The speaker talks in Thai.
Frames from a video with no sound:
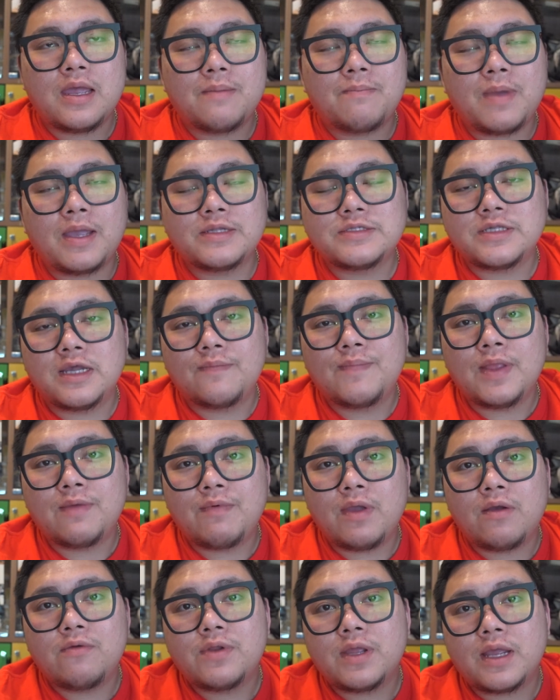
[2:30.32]
อ My Surf
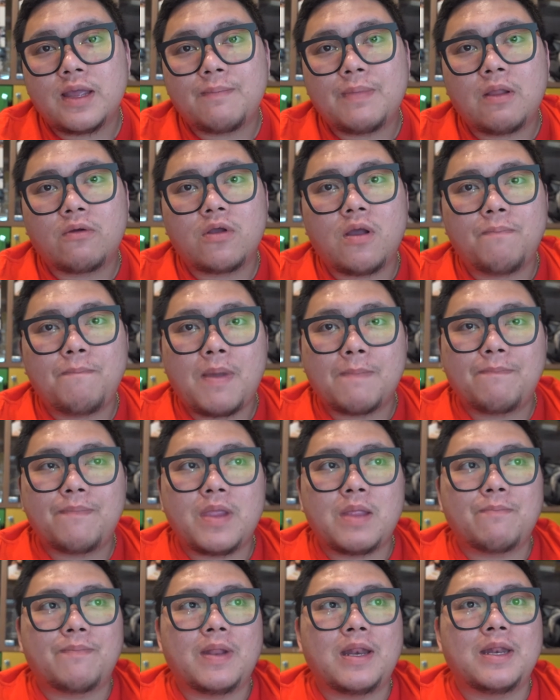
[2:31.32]
Level นะครับเราก็ปรับเป
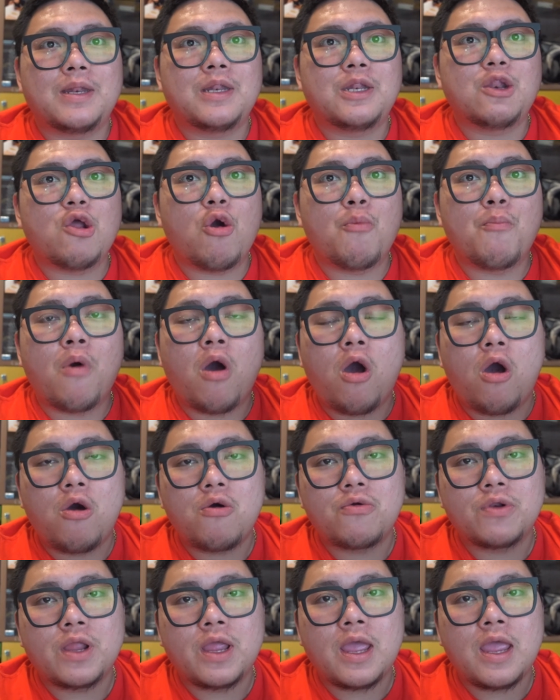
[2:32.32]
ลี่ยนเป็น normal
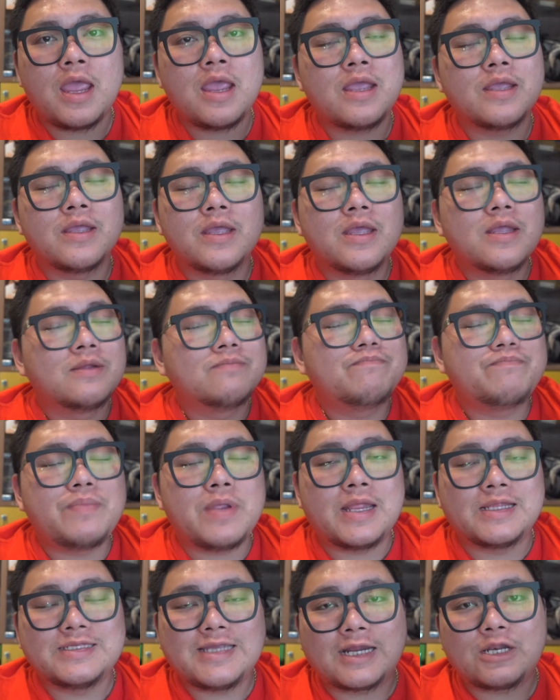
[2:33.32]
นะเอ้ยเป
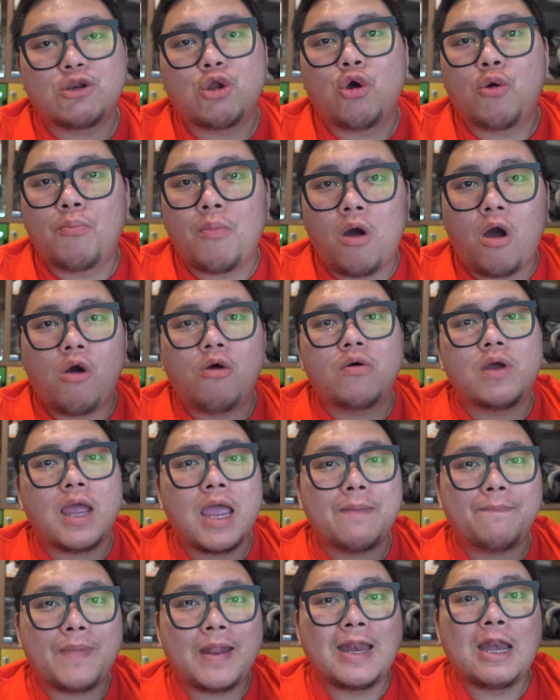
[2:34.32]
ลี่ยนจาก normal
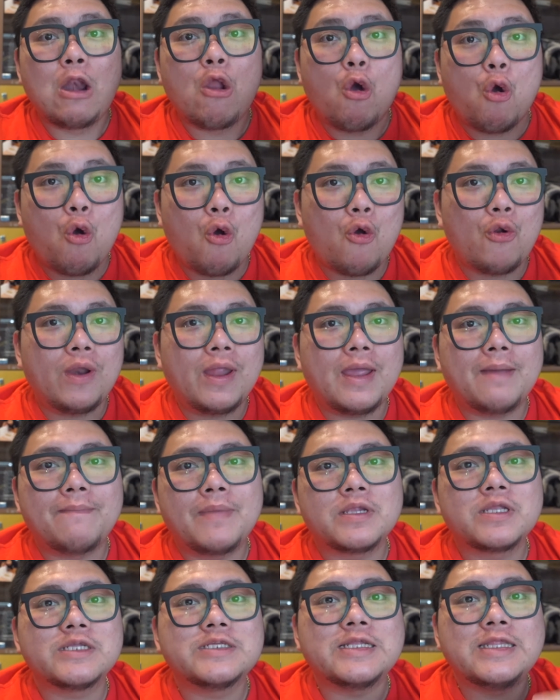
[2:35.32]
ให้เป็น low นะครับ
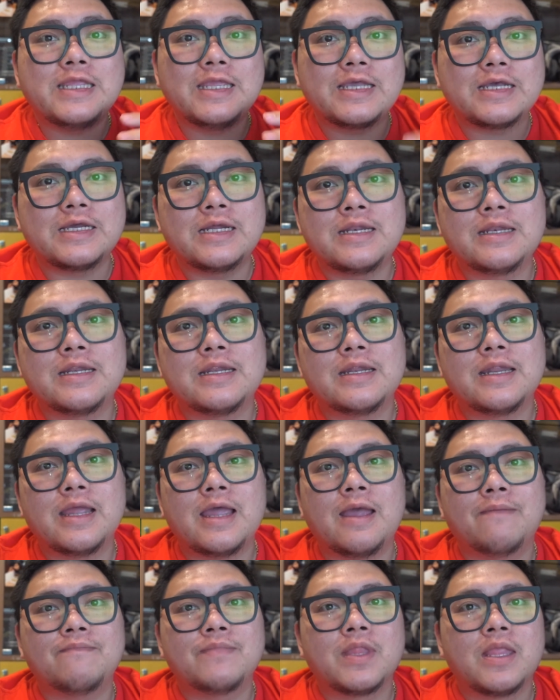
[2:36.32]
มันก็จะดีขึ้นนะ
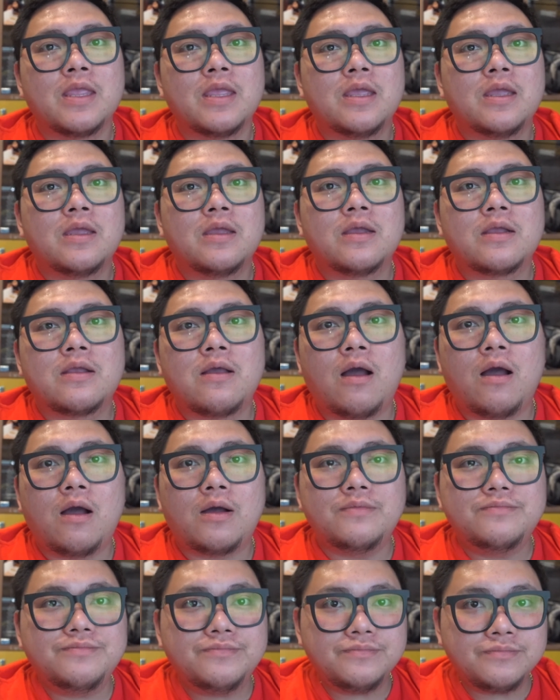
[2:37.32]
ครับก็
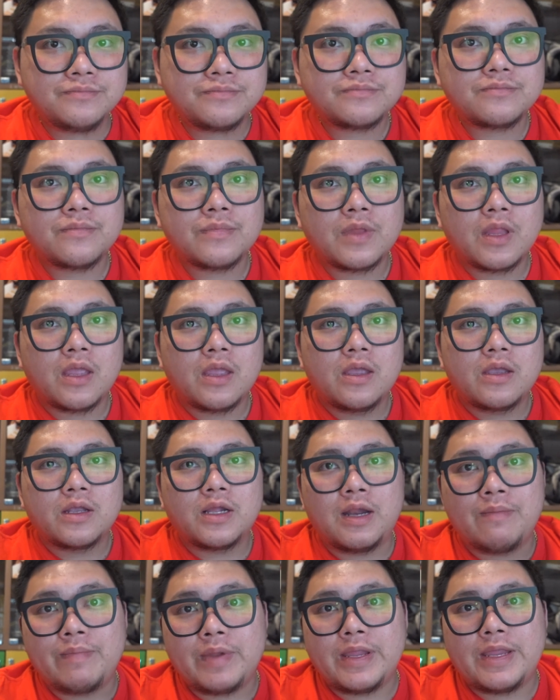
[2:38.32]
ค
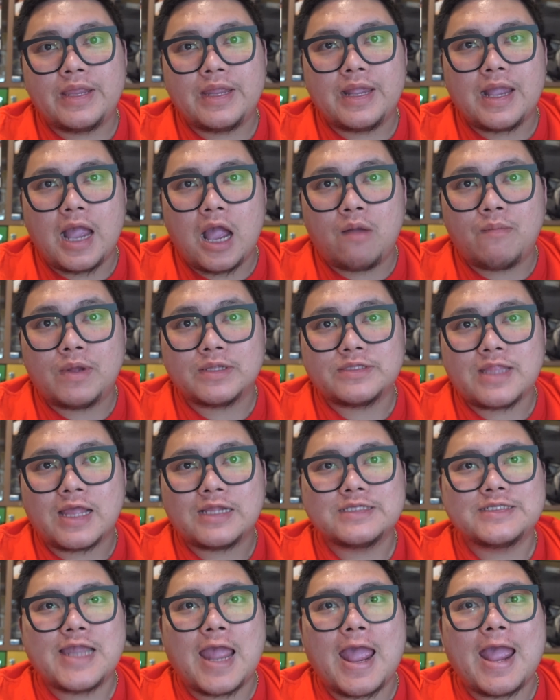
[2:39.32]
ลิปนี้เอามาตั้
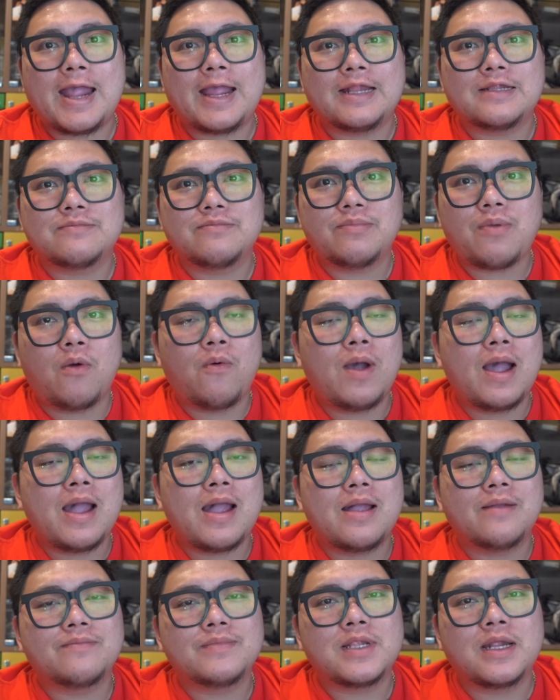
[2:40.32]
งแชร์กันเพราะว่า
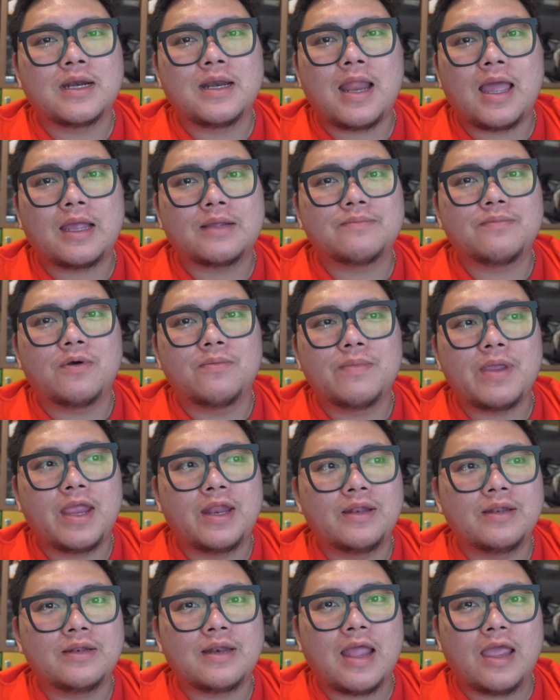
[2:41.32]
หลังๆผมเห็
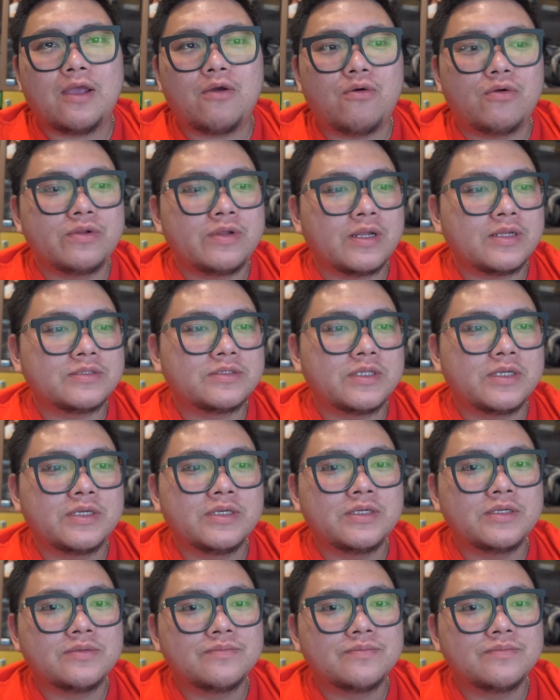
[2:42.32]
นหลายคนซื้อ